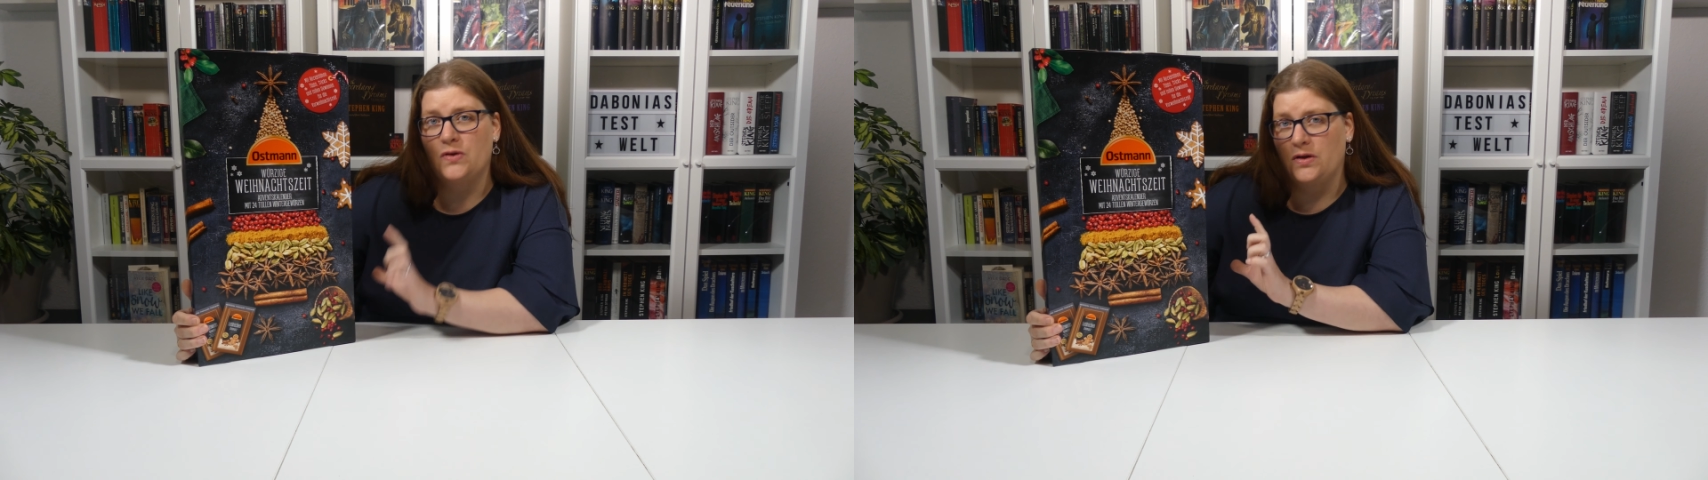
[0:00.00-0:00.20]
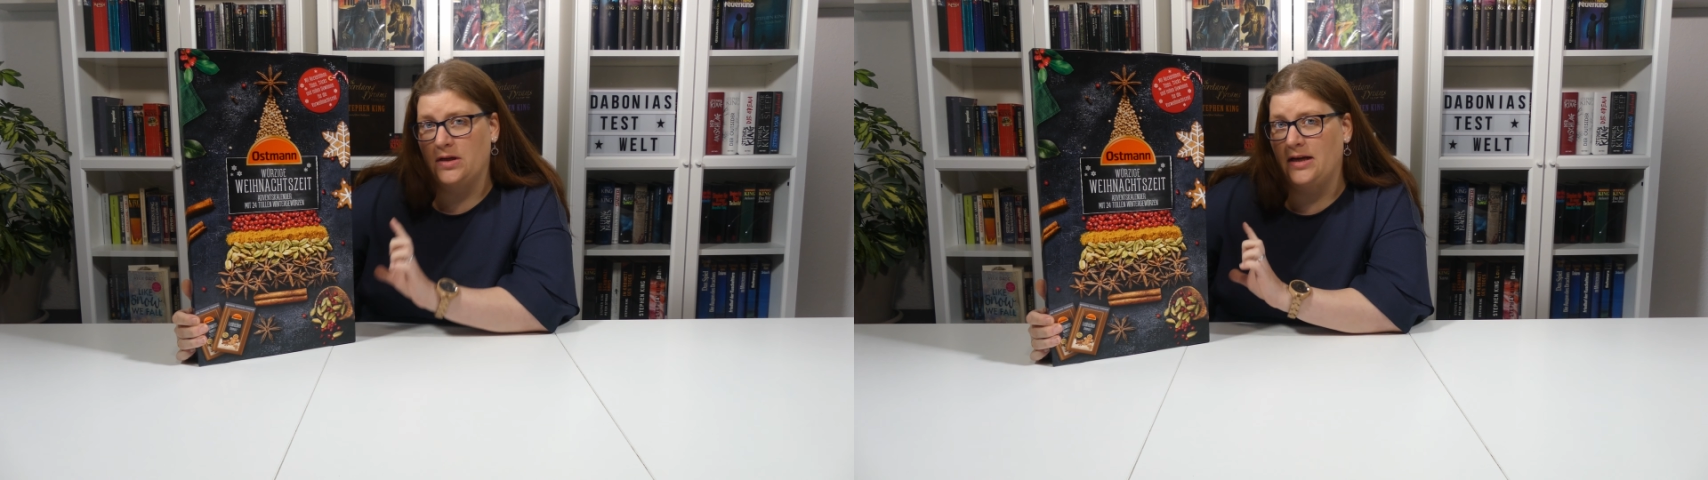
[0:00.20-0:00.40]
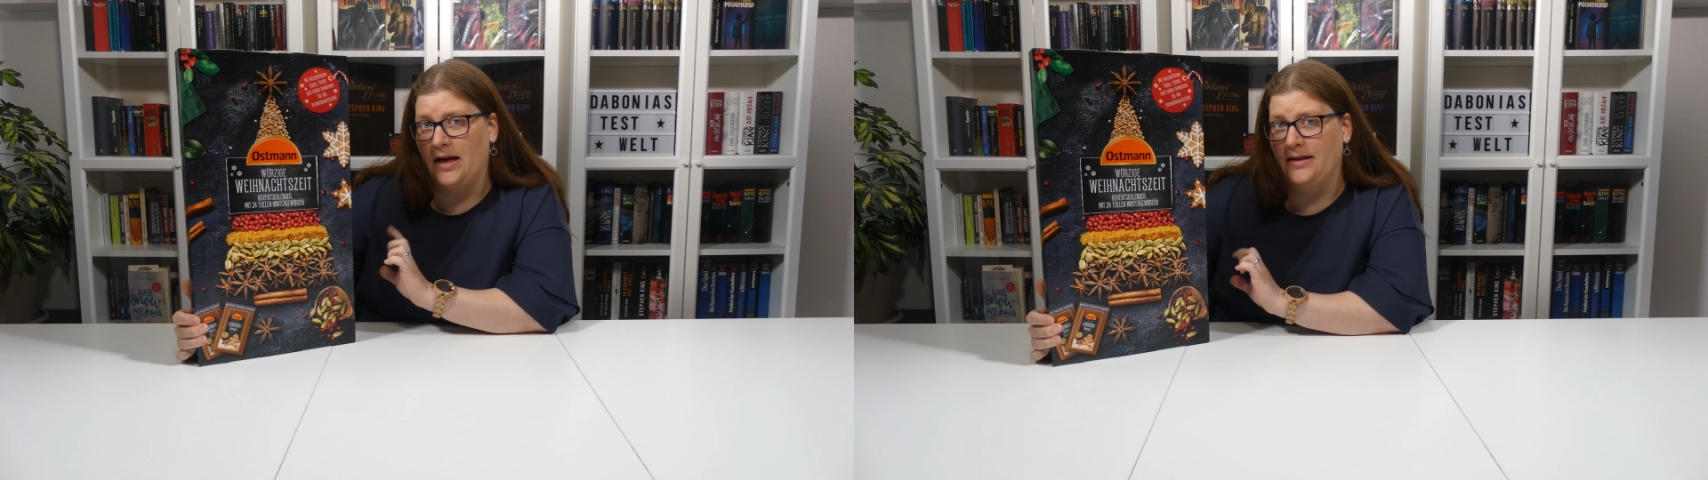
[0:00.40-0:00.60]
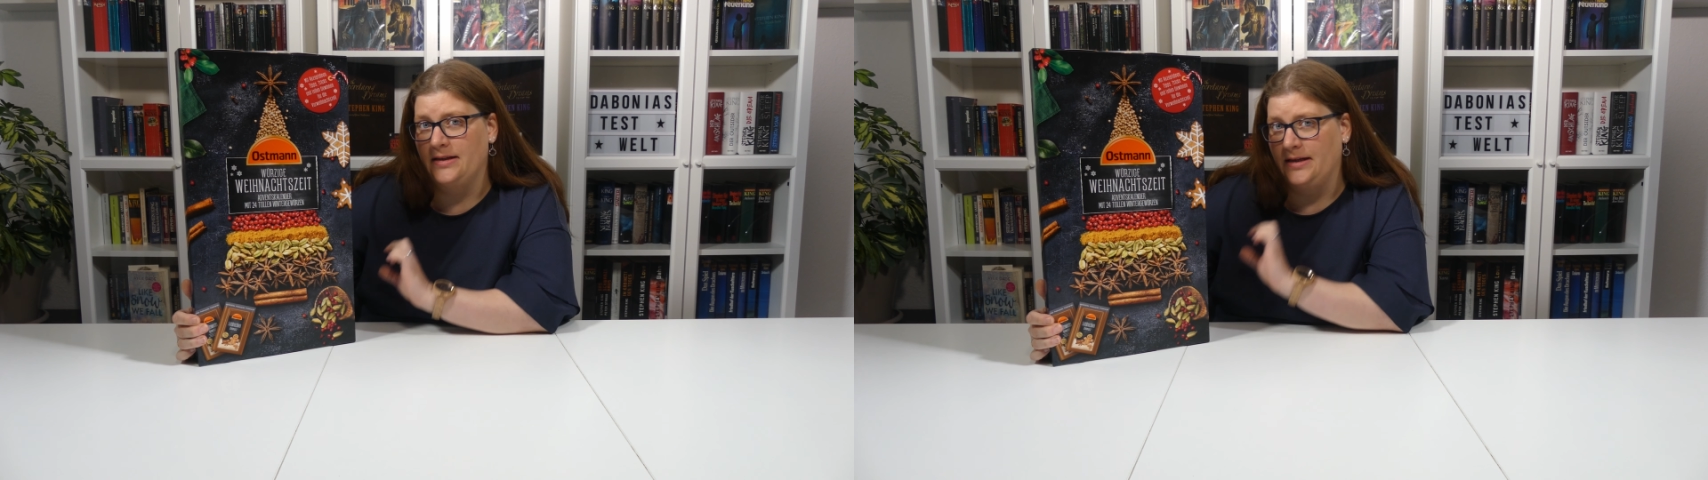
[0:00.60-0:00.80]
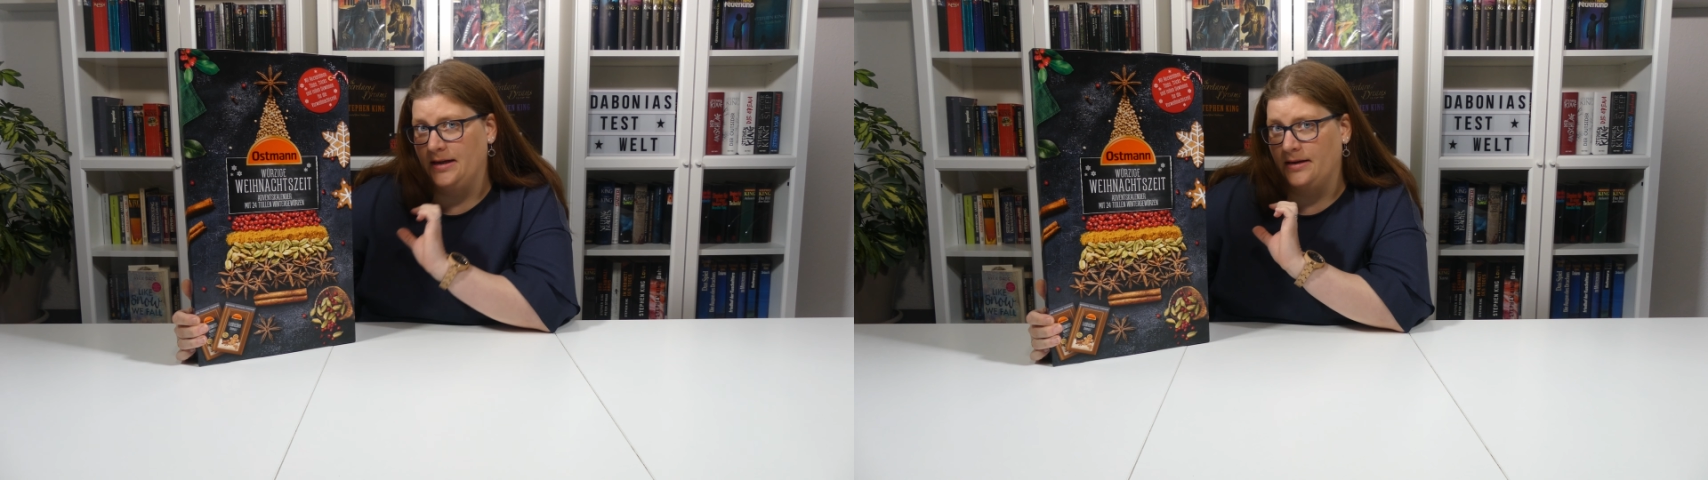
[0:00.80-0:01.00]
sondern
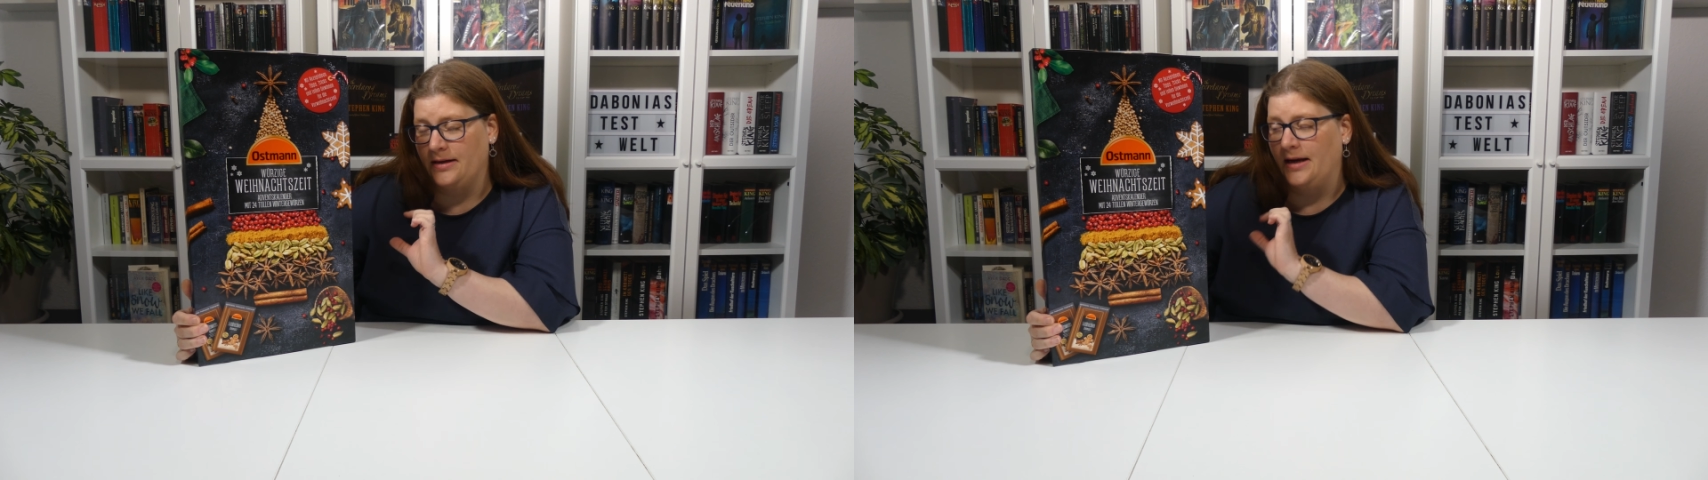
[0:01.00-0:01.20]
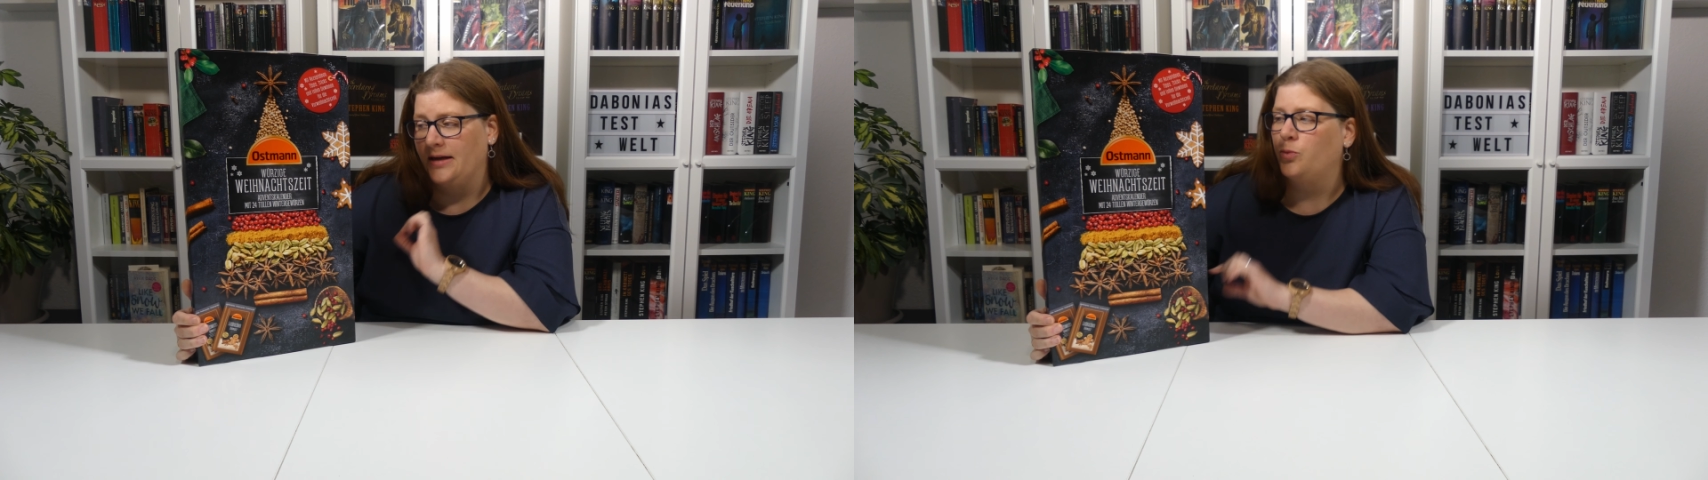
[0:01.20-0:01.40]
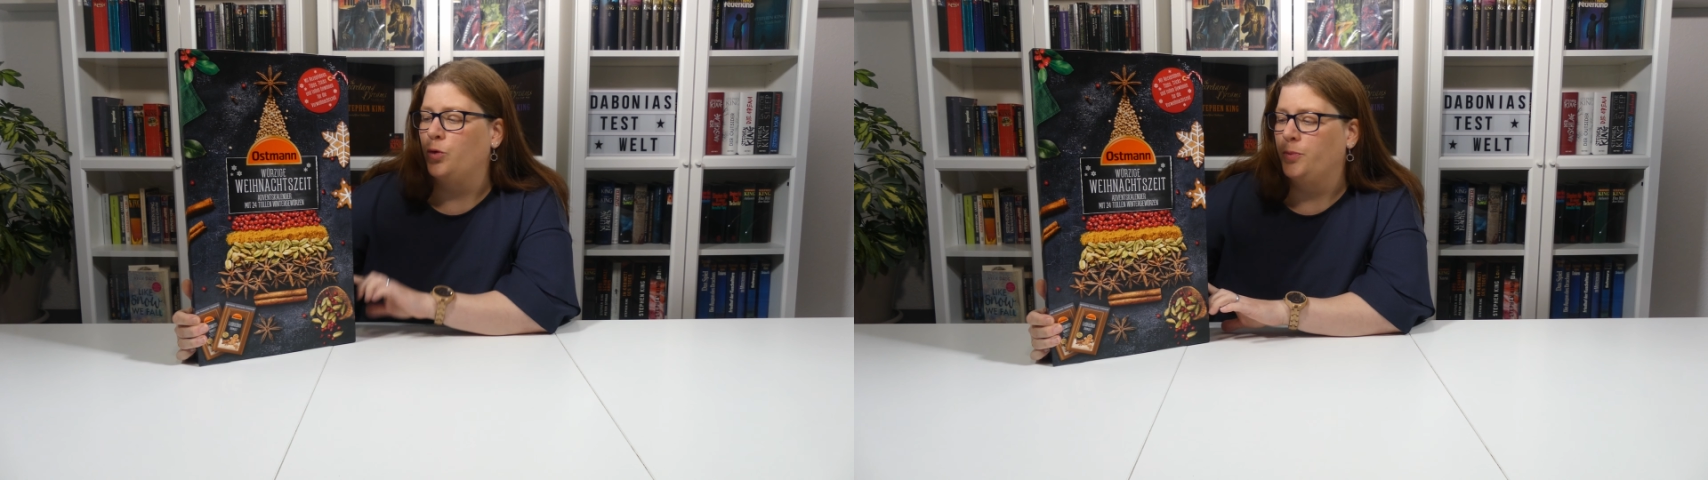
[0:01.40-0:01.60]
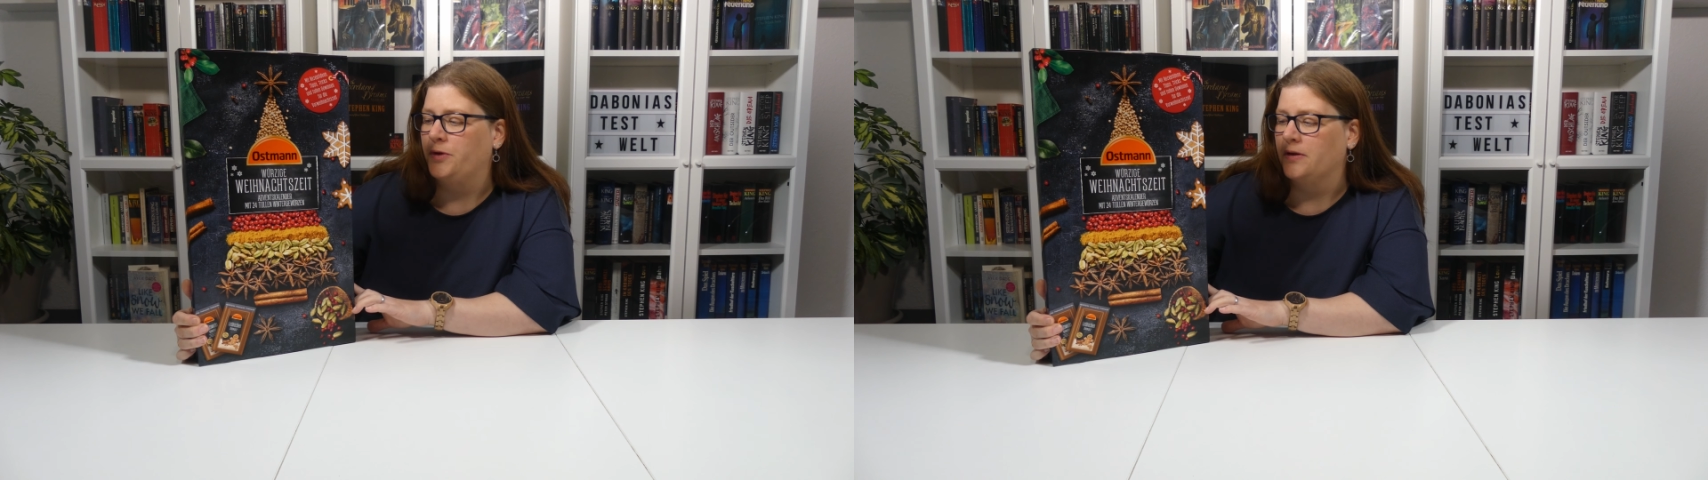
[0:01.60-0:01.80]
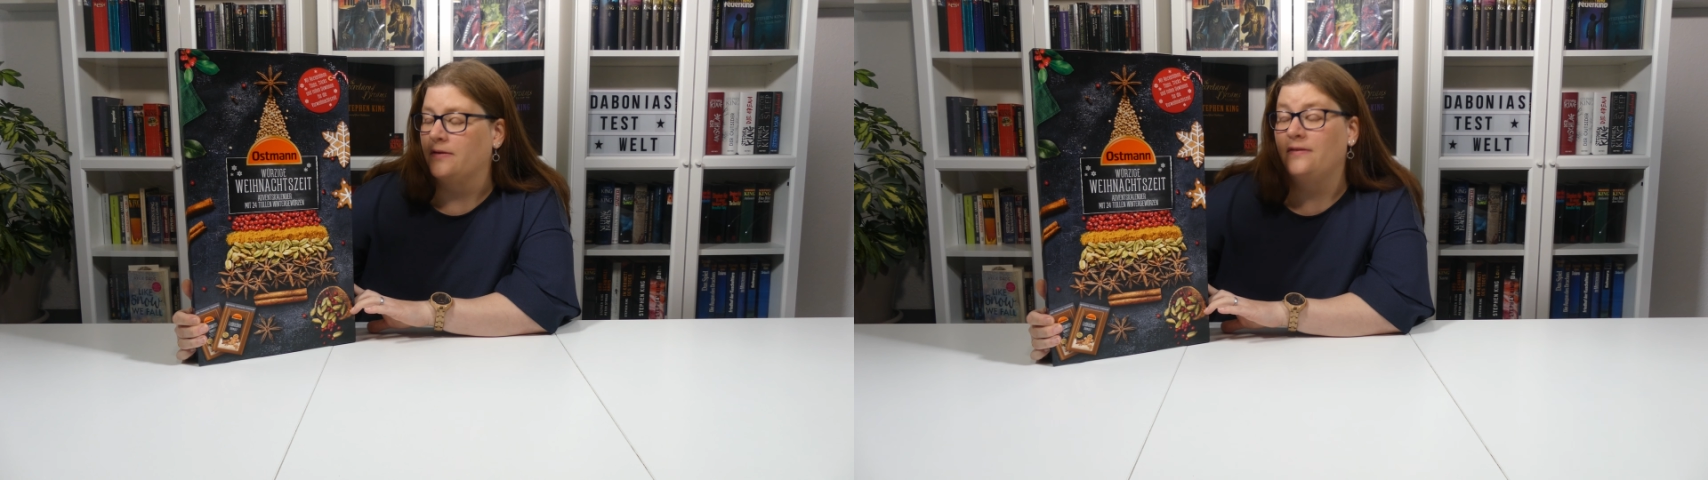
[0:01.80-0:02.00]
halt eher kleine Prübchen.